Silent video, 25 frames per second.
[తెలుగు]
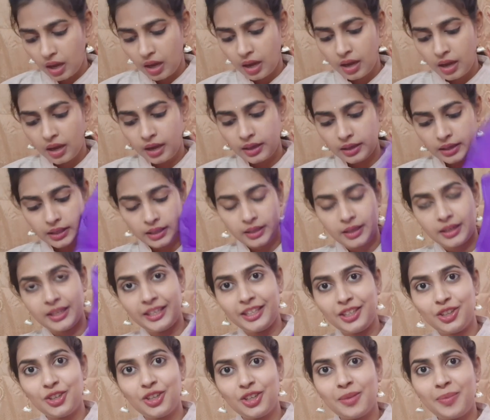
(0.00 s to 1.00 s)
అండ్ ఇక్కడ
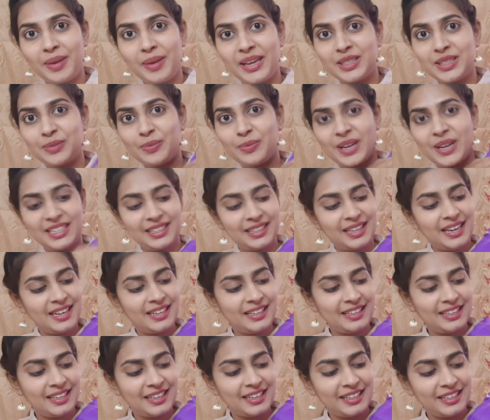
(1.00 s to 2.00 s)
ఇంకొక ప్లస్ పాయింట్
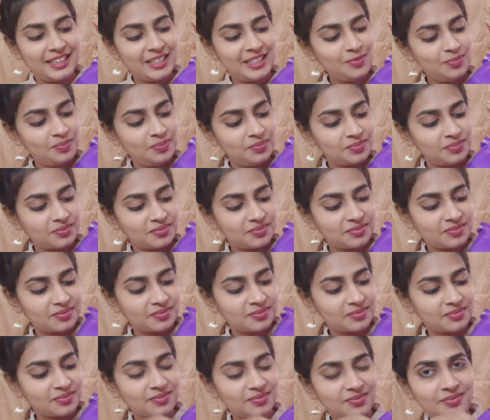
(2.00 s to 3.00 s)
ఏంటి అంటే
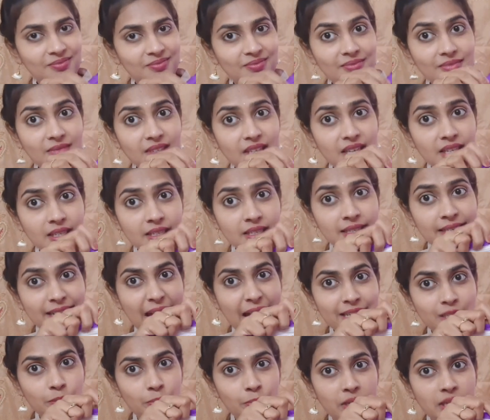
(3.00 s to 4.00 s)

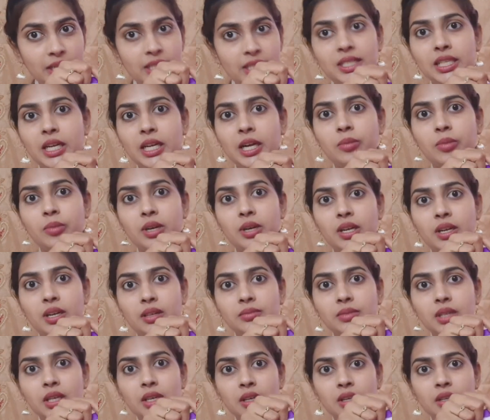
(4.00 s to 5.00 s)
ట్రాన్స్పరెంట్ ఇచ్చారనమాట
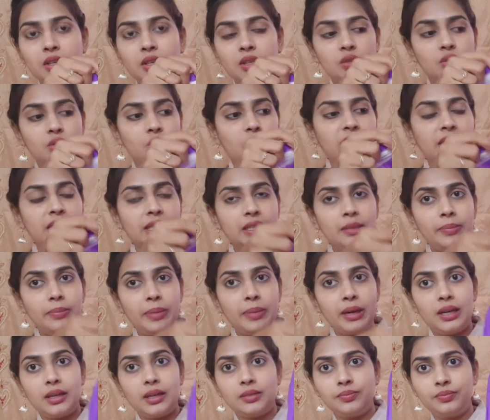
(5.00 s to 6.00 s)
సో కింద
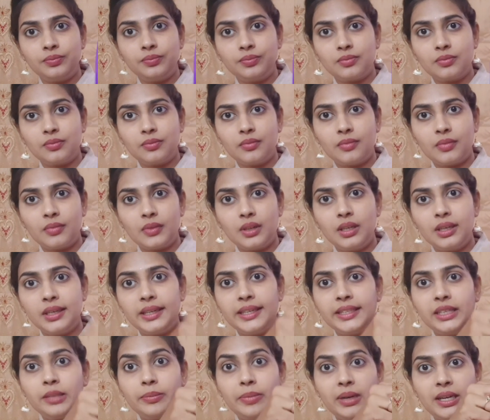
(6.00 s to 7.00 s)
పక్క
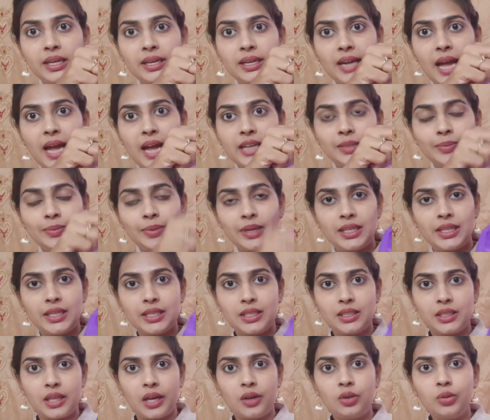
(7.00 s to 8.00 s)
కింద పక్క ట్రాన్స్పరెంట్
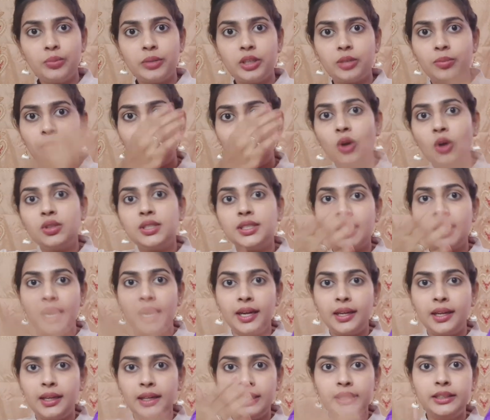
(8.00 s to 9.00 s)
ఇచ్చారు మీరు బ్లౌజెస్
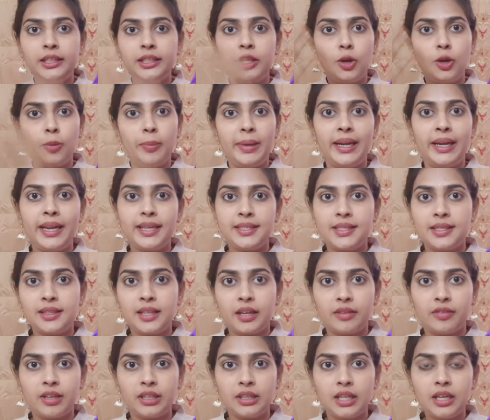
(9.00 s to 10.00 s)
అన్నీ దీనిలో పెట్టేసిన
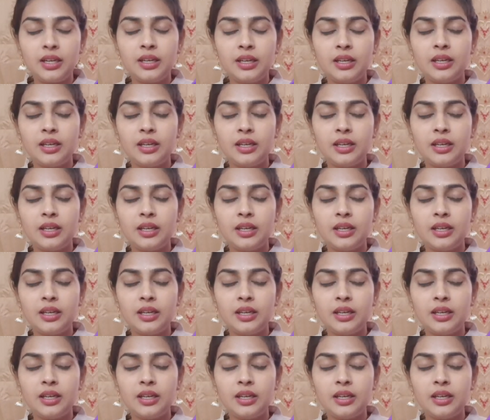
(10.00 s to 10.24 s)
తర్వాత